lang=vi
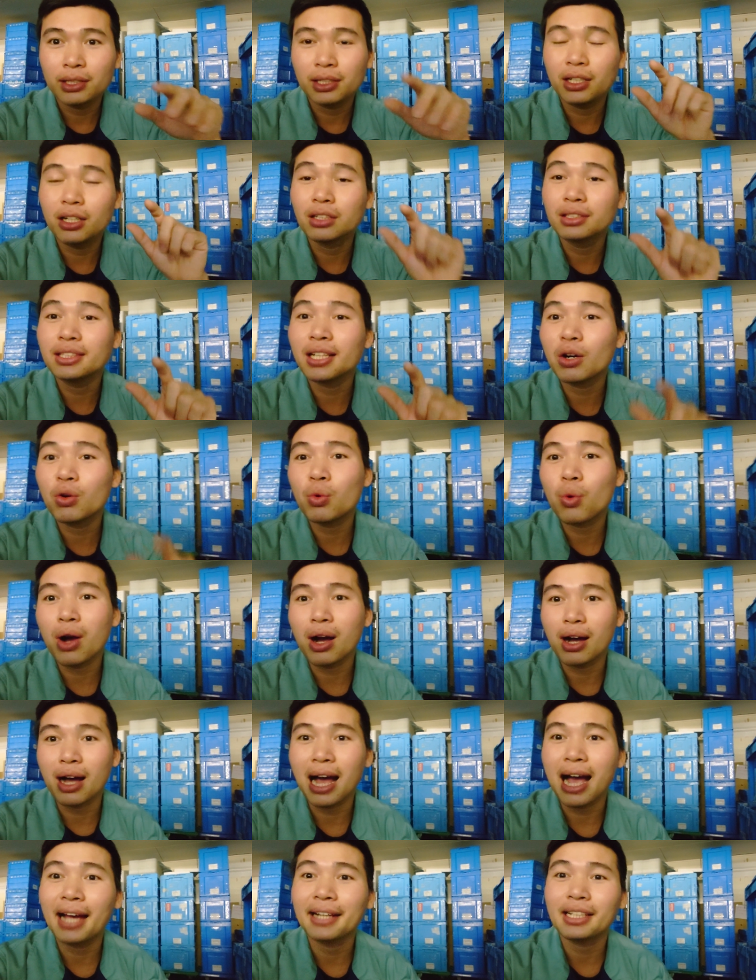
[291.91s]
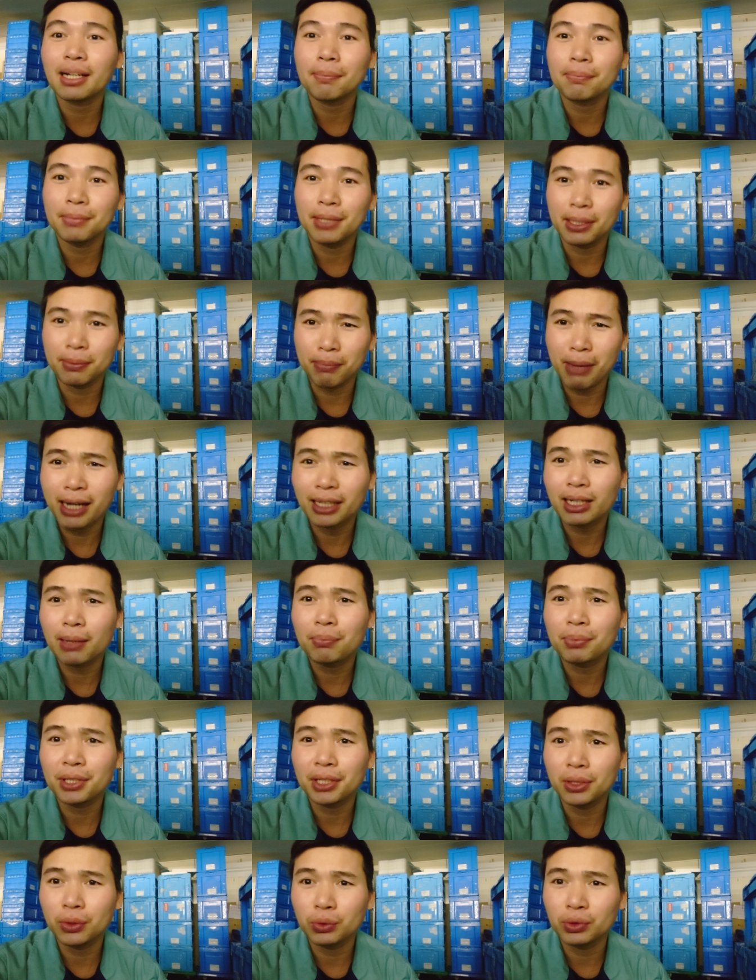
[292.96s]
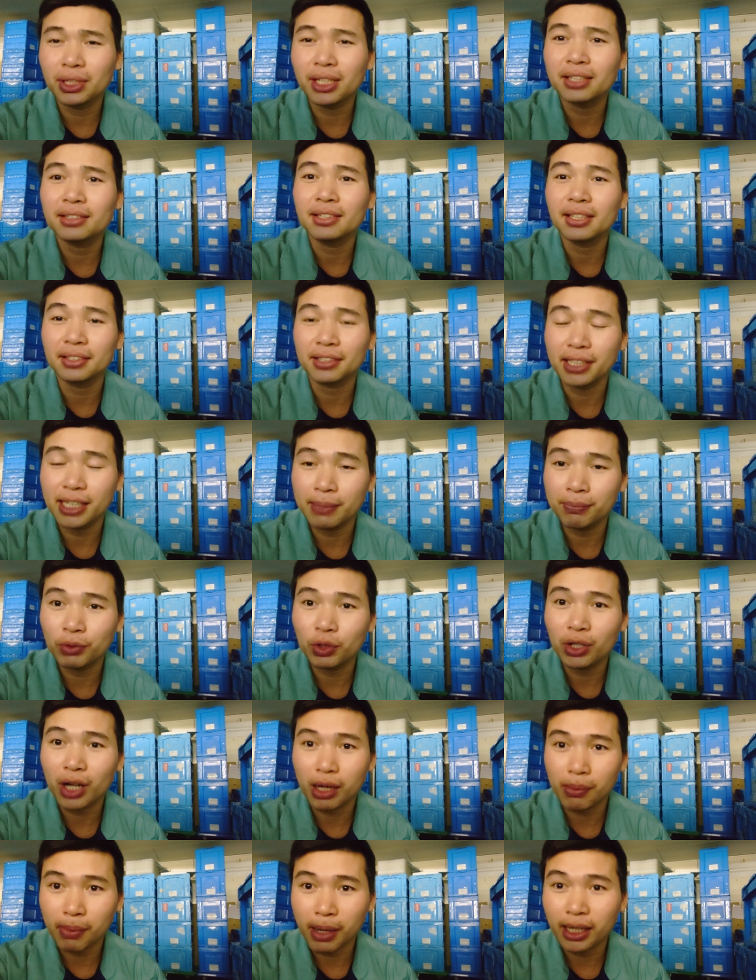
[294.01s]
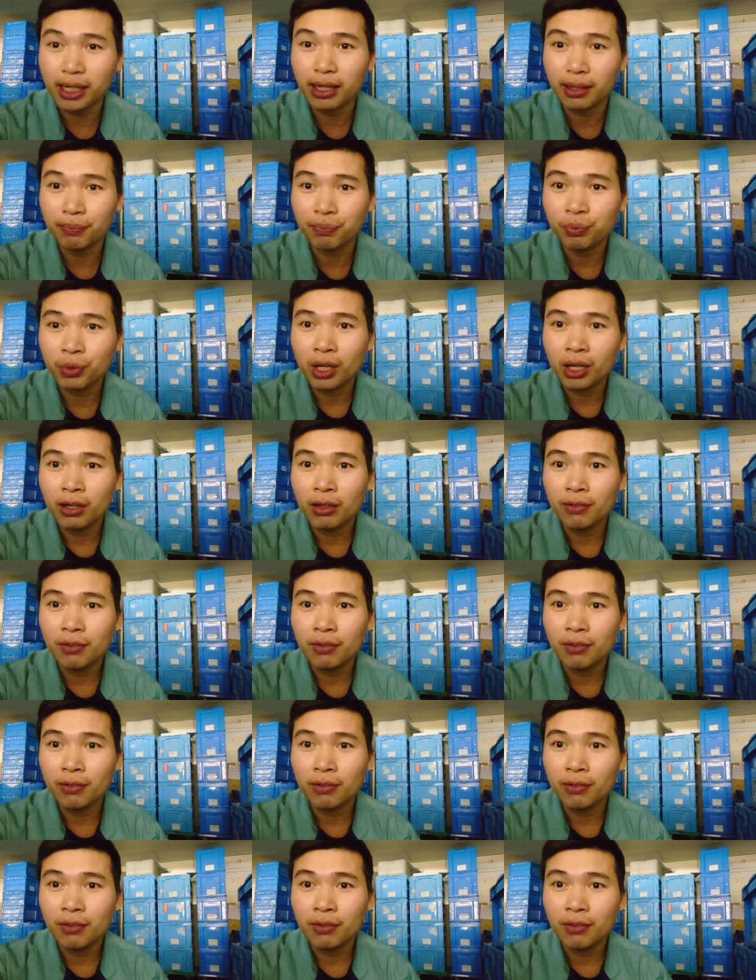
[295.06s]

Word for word: thì hơn nhau khoảng 200 đến 300 triệu tiền tiết kiệm thôi các bạn ạ